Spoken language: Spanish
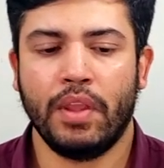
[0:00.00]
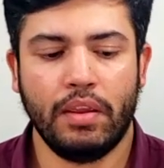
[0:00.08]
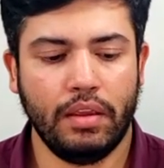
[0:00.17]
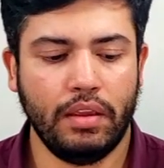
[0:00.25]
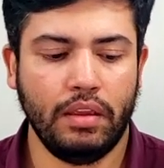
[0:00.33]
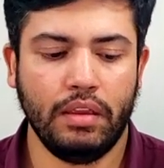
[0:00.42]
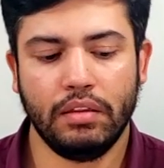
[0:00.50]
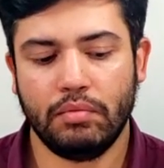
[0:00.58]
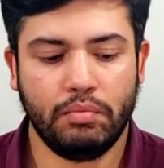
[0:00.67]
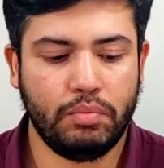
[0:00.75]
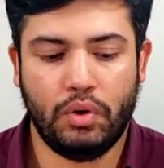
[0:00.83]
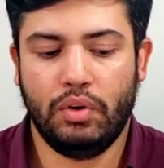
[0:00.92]
Y
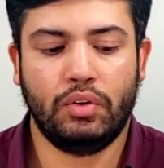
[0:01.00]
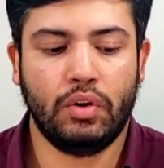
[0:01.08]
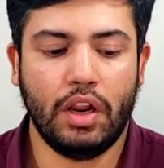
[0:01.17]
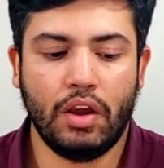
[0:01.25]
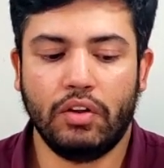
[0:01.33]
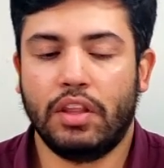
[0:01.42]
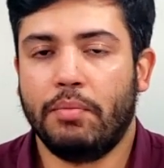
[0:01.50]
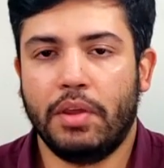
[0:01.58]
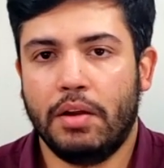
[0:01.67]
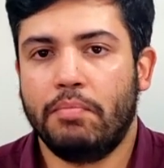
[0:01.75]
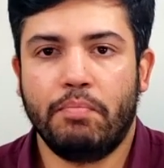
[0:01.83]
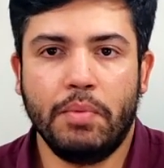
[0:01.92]
por otro lado también
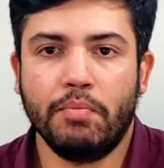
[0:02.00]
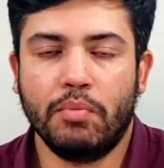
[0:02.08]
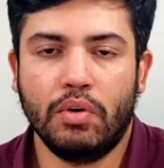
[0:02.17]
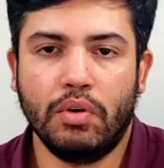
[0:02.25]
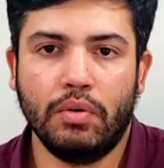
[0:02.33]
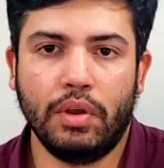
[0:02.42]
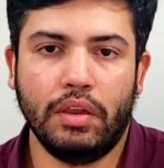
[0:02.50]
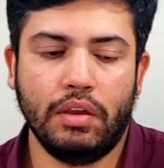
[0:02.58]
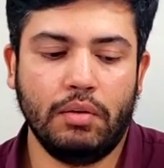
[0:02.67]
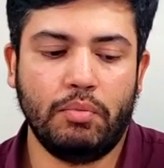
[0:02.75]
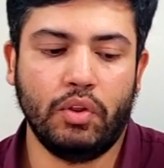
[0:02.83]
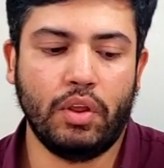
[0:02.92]
el mismo
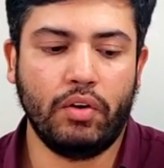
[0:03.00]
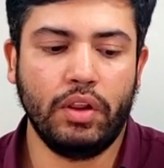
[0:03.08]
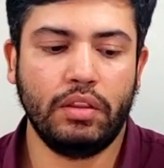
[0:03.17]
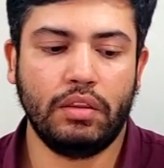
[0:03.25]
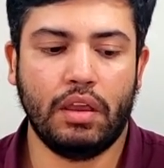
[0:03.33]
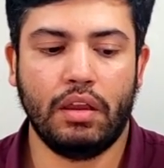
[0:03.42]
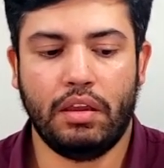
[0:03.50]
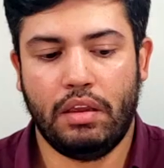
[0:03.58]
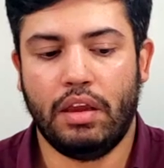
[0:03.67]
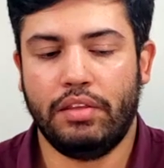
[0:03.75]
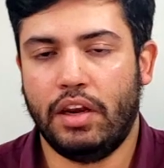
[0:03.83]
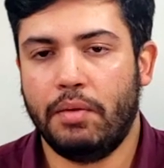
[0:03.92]
eh, protagonista, eh,
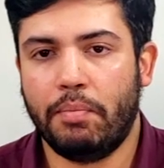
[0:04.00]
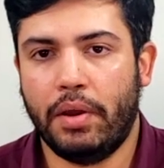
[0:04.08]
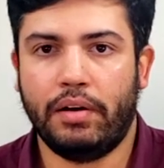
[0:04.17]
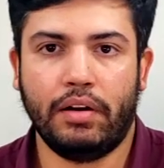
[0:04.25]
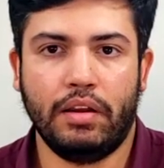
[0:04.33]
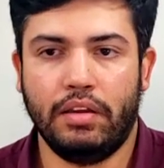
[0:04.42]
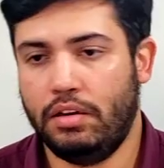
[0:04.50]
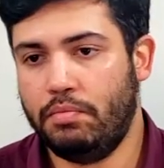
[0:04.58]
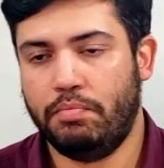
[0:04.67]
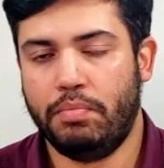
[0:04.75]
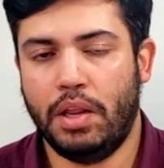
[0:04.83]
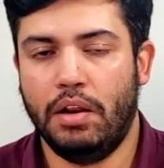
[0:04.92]
Andrés Parra, el,
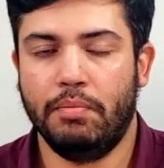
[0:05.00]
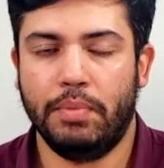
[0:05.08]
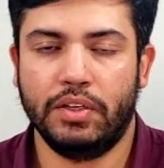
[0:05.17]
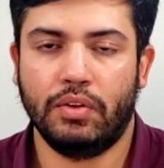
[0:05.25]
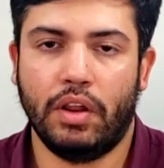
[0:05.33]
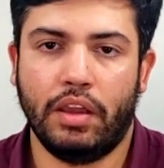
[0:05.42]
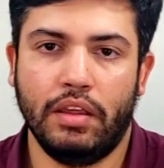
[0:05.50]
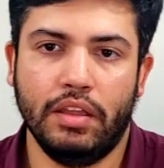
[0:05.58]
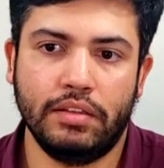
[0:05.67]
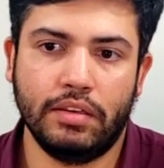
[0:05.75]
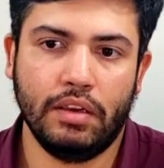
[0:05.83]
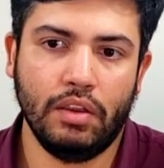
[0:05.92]
personaje de
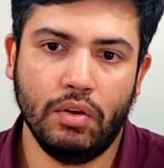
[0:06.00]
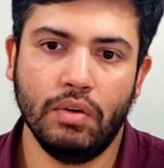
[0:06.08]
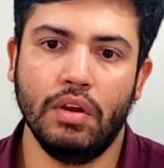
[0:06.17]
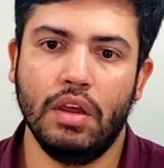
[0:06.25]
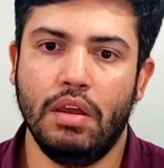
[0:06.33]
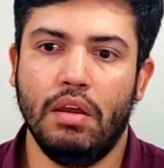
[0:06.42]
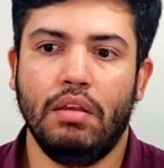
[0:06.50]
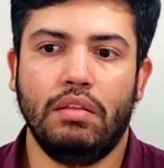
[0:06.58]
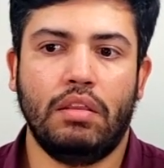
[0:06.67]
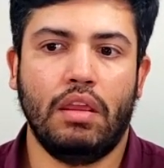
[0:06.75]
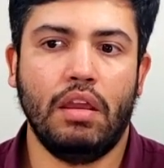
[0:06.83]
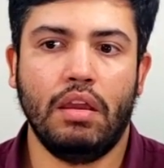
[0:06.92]
Chayo,
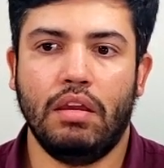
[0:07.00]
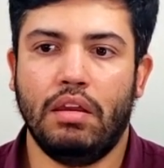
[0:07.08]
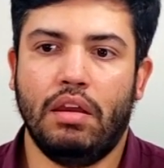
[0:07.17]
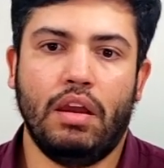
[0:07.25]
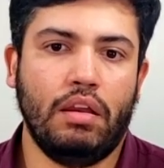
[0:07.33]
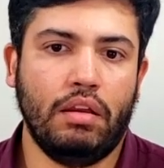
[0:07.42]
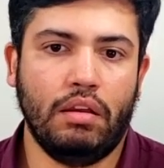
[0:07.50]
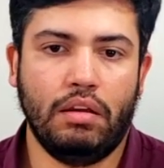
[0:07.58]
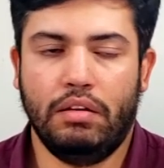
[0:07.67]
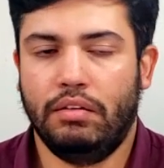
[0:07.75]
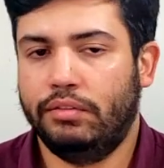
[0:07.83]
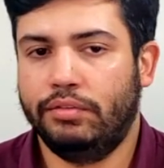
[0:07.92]
te, eh,
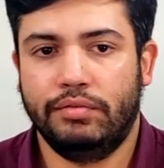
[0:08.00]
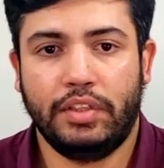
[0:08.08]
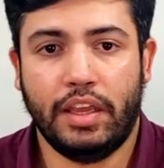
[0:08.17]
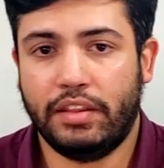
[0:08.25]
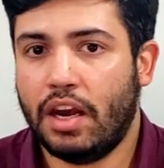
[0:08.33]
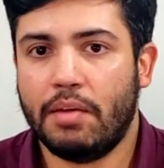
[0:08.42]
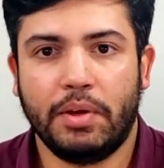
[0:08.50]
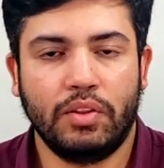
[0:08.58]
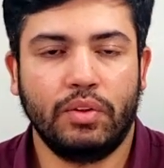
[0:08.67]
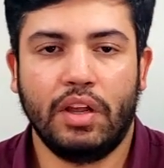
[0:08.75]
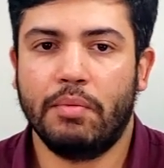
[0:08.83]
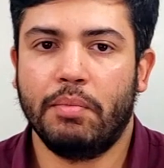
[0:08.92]
te atrapa
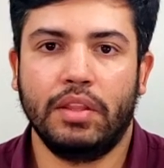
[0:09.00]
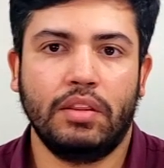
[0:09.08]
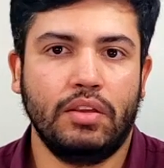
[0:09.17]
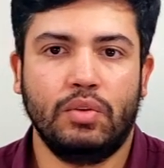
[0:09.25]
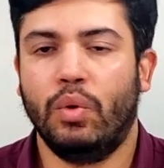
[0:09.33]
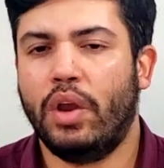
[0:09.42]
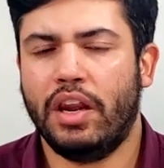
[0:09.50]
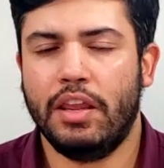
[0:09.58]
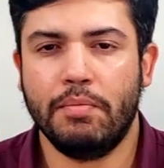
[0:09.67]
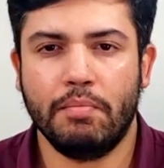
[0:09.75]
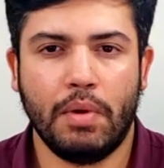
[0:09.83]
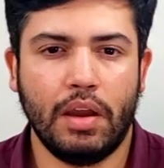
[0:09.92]
totalmente su
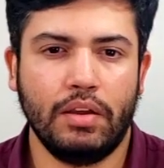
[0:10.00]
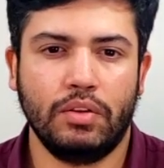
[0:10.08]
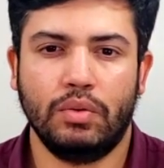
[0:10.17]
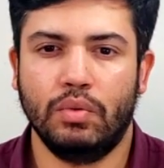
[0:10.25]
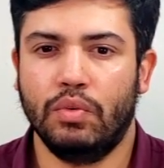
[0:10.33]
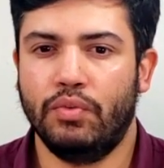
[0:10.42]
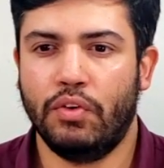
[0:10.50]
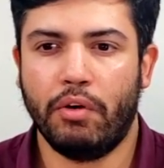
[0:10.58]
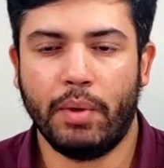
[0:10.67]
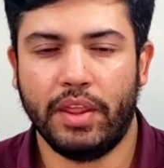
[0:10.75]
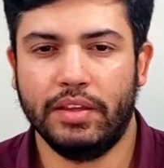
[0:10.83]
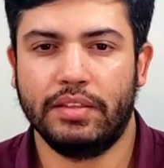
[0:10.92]
carisma, su
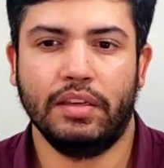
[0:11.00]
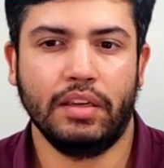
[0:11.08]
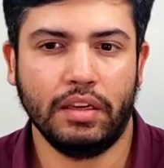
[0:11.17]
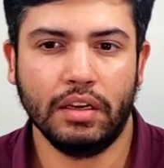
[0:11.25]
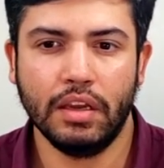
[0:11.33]
forma de ser,